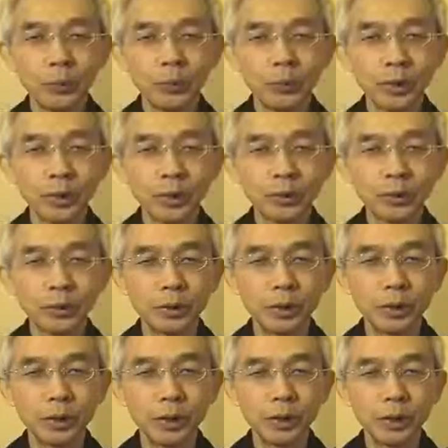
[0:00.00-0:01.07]
私
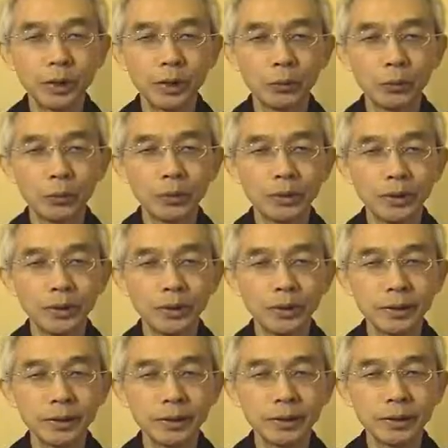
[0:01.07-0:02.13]
は思うんです
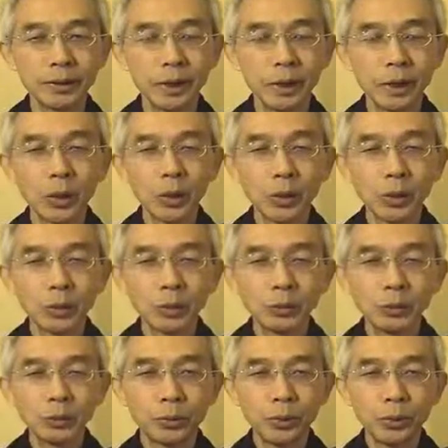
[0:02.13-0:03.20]
ね
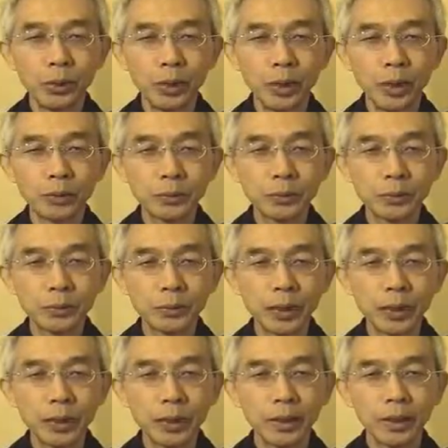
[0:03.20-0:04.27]
どうあること
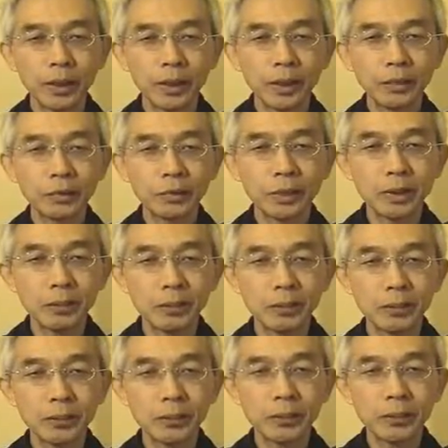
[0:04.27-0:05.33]
が神様
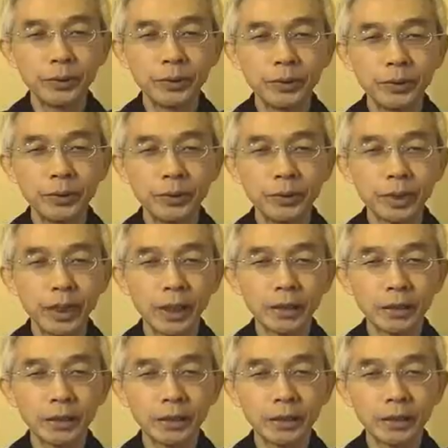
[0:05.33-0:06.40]
の願い
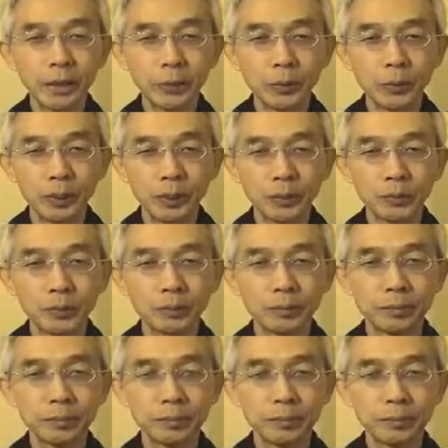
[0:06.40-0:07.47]
なんだろうかと
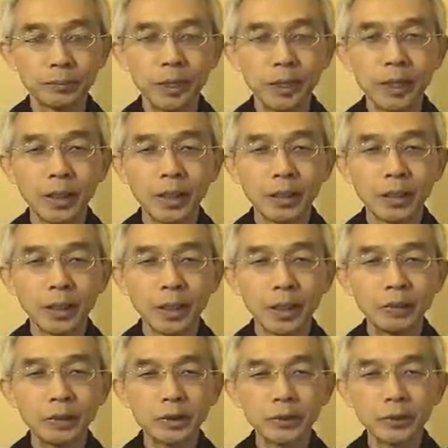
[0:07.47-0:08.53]

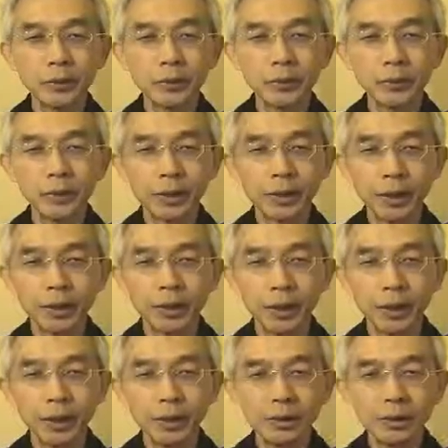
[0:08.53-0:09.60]
神様の願い
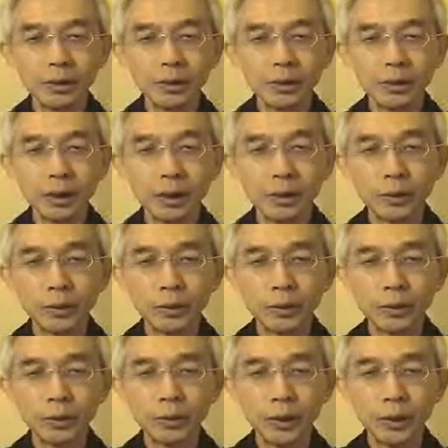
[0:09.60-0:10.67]
は一体ど
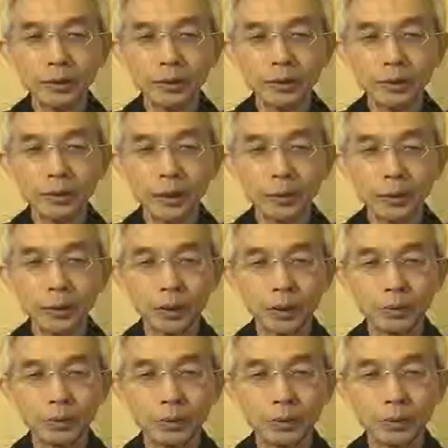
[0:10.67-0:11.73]
こにあるんだろうか
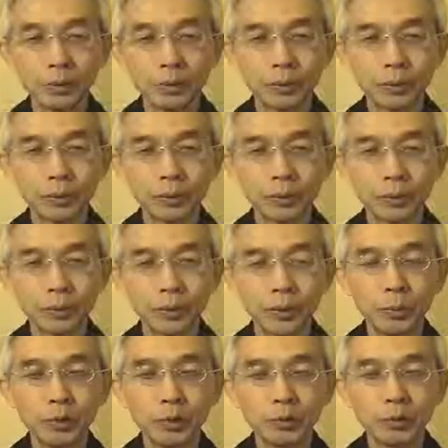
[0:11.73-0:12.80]
と
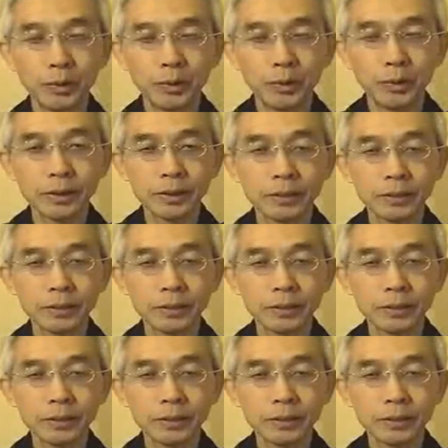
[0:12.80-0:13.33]
思います